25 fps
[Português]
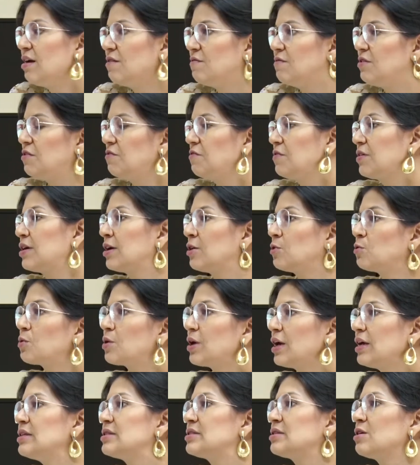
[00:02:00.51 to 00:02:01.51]
verificando
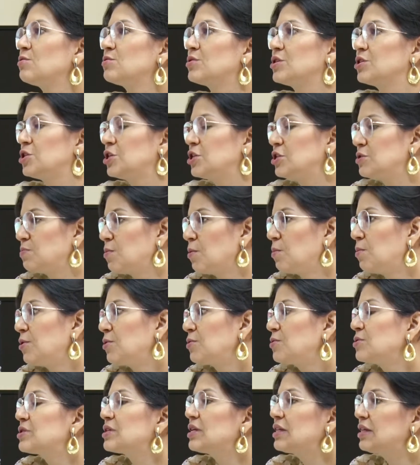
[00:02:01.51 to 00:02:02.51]
quem são os agentes
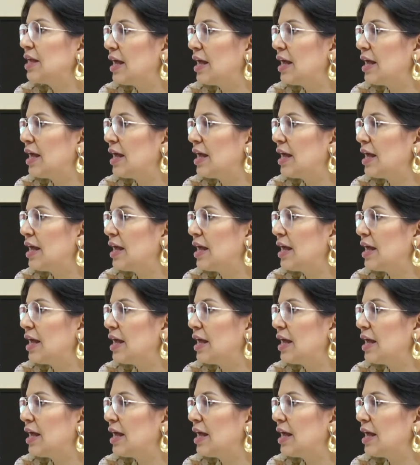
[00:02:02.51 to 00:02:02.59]
públicos que